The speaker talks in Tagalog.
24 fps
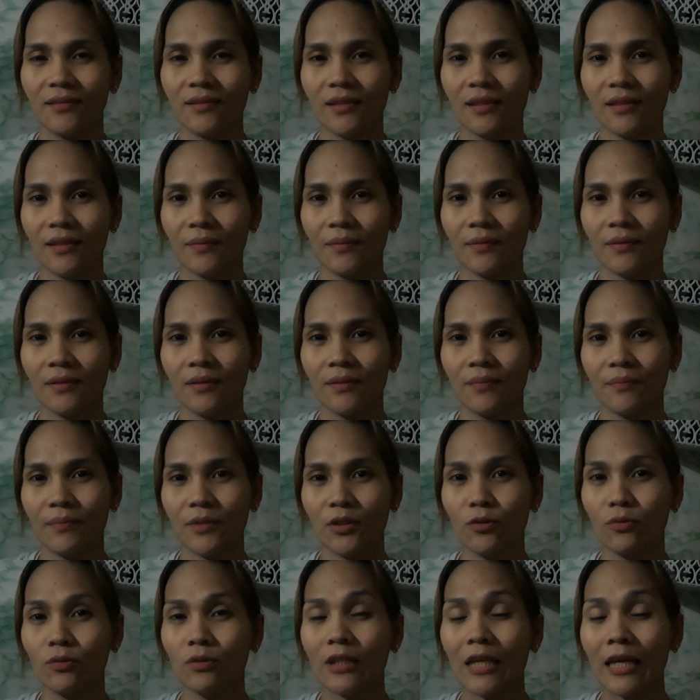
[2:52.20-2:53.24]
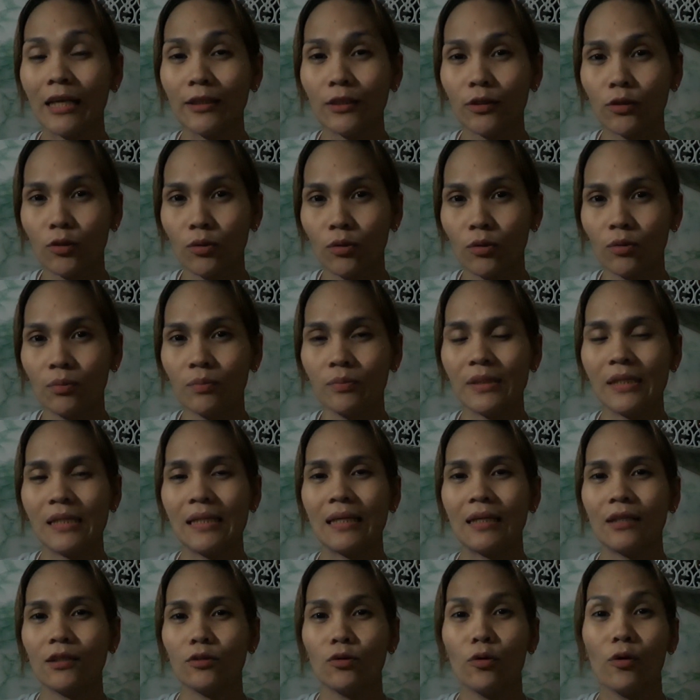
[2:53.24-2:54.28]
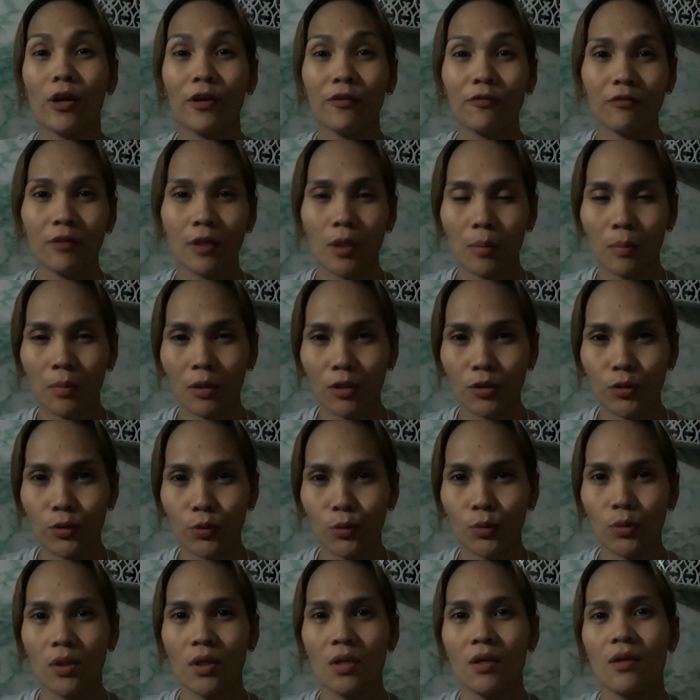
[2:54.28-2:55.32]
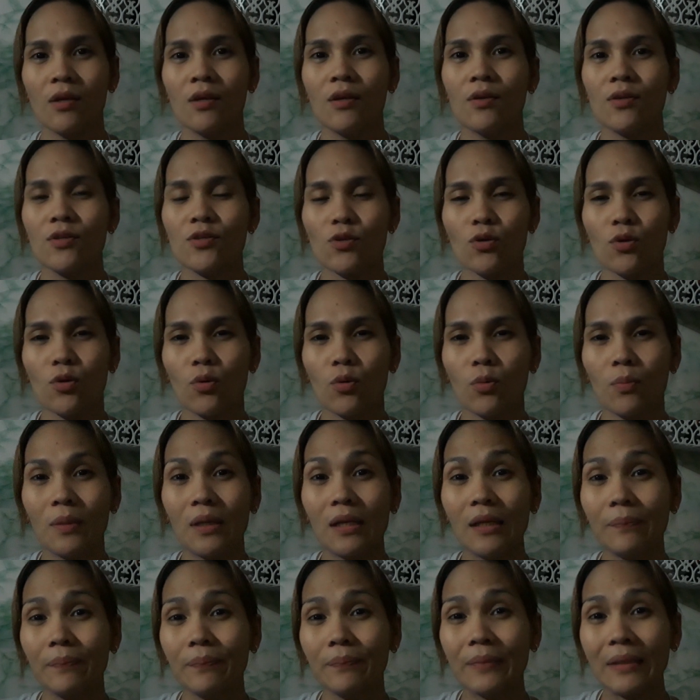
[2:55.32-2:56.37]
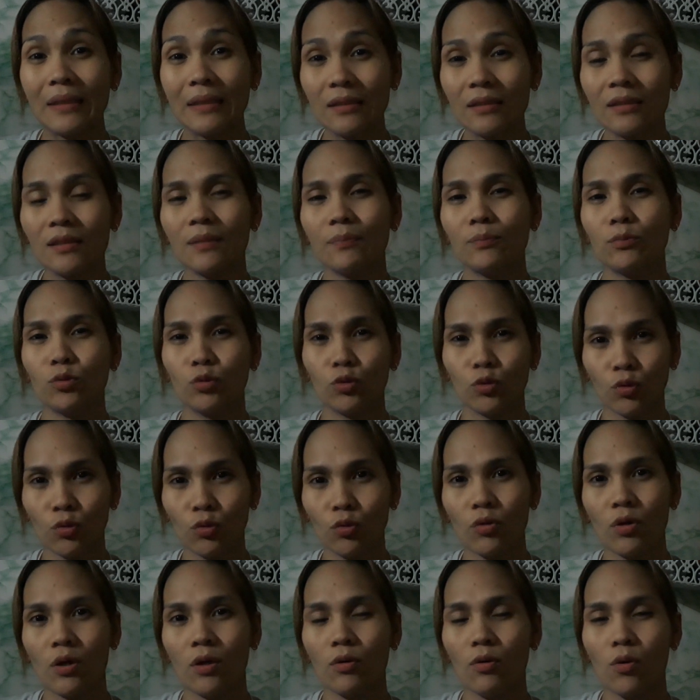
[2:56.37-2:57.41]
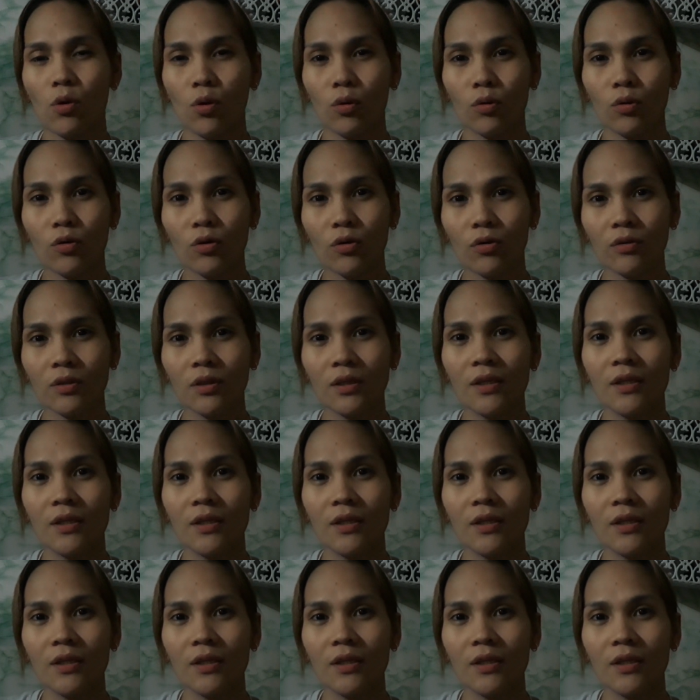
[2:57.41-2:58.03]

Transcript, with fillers: na pinuntahan ko bilang OFW So, malapit sa puso ko ang Hong Kong.